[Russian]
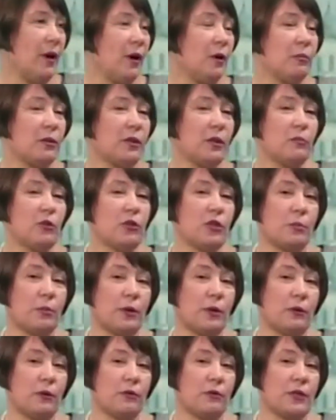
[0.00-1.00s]
потому что
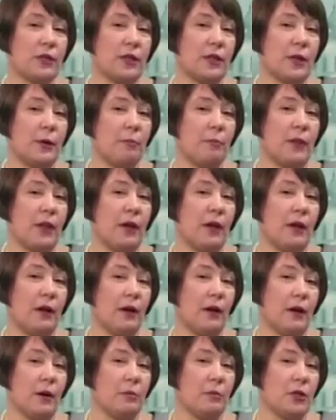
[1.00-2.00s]
Покровская
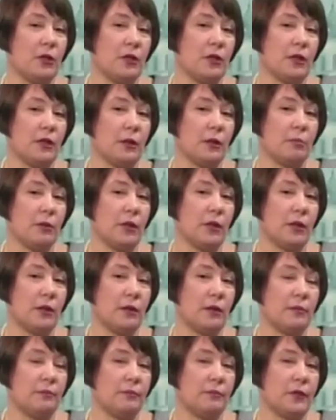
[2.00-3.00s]
а, община, она
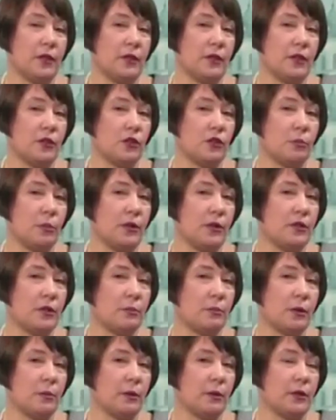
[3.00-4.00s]
была на тех же
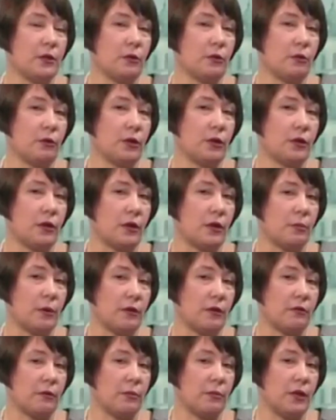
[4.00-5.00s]
принципах построена, как
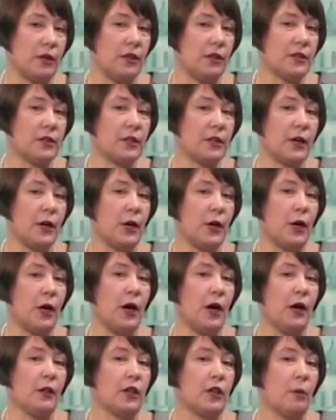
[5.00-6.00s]
Марфа Мариинская.
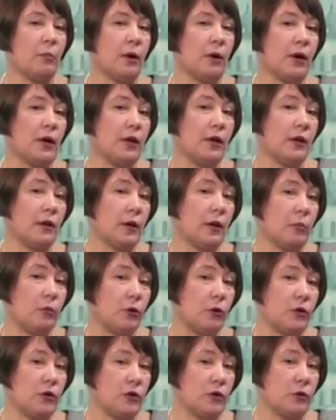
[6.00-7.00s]
Там могли
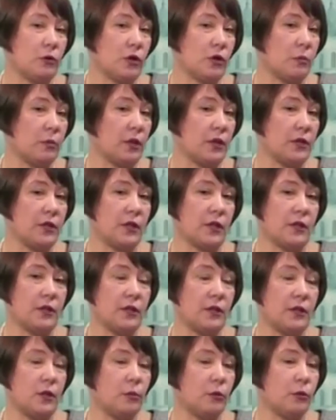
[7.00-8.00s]
работать сестры
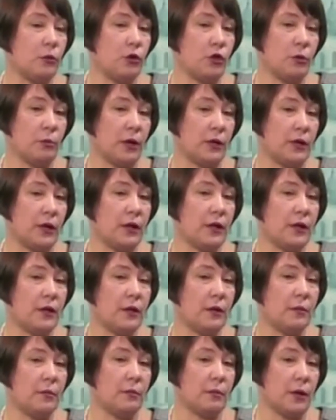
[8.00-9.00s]
милосердия, не будучи
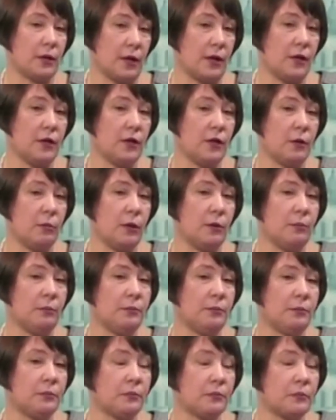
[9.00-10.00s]
монахини, монахинями.
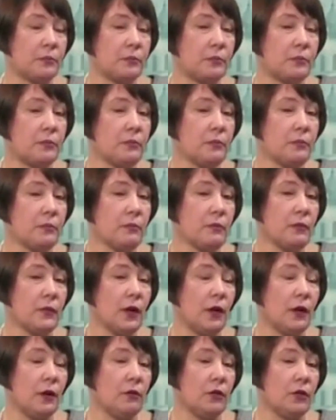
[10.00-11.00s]

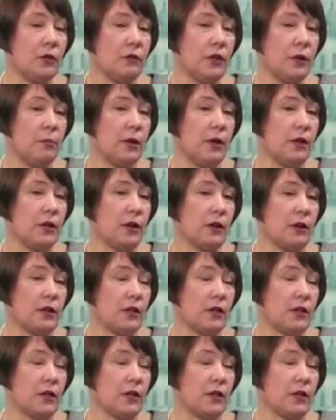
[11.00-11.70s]
И в это время они как